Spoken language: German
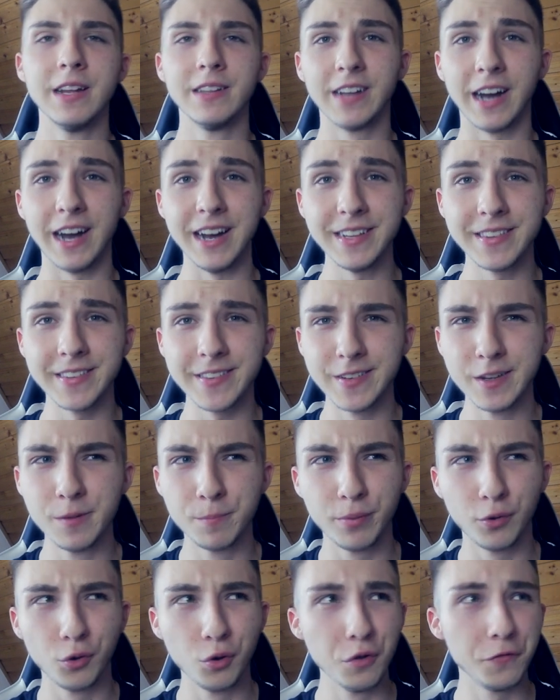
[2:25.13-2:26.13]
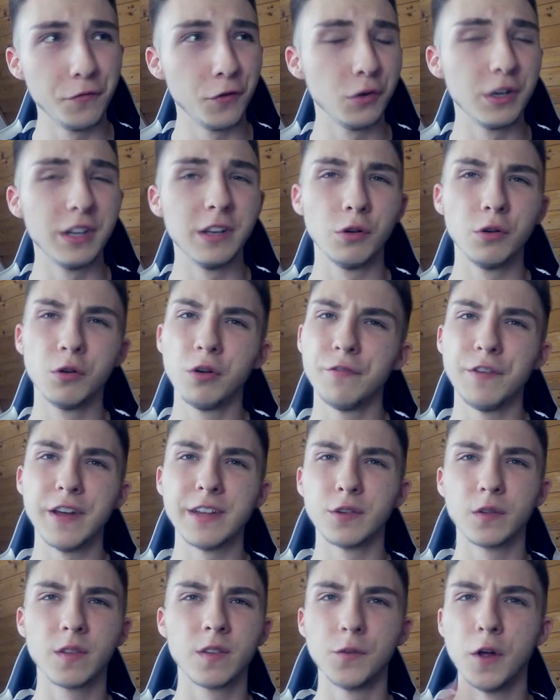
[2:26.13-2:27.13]
13 Prüfungen,
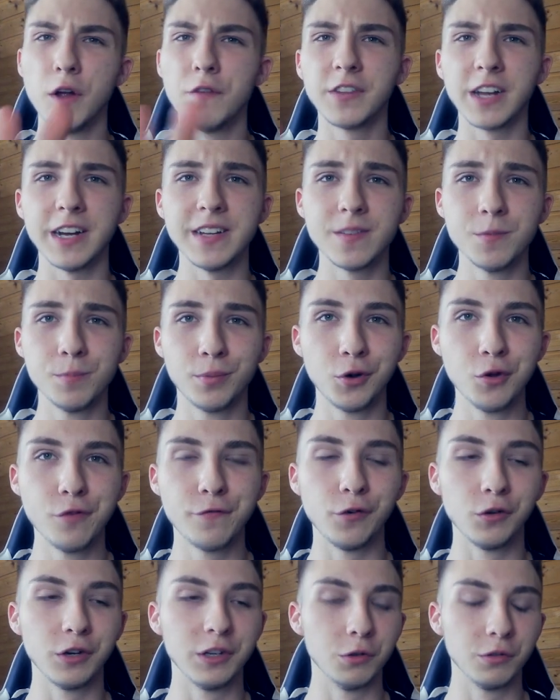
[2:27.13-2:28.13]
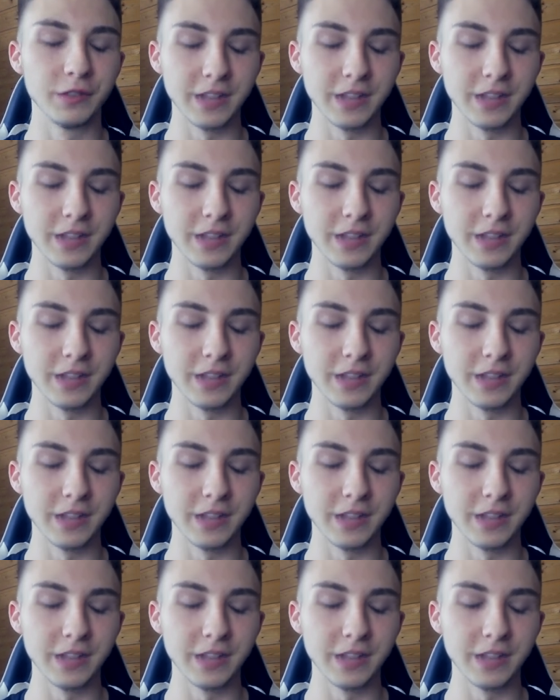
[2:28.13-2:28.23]
ungefähr so 12, 13 Prüfungen.